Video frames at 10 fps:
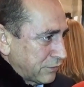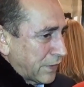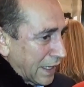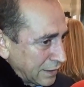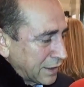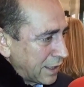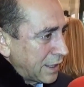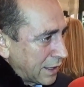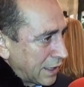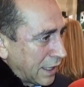
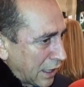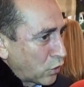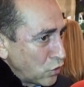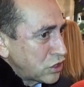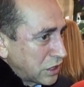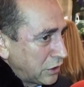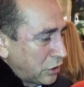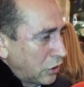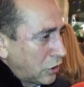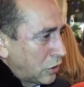Falta algún
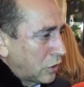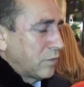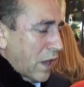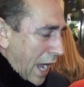sitio,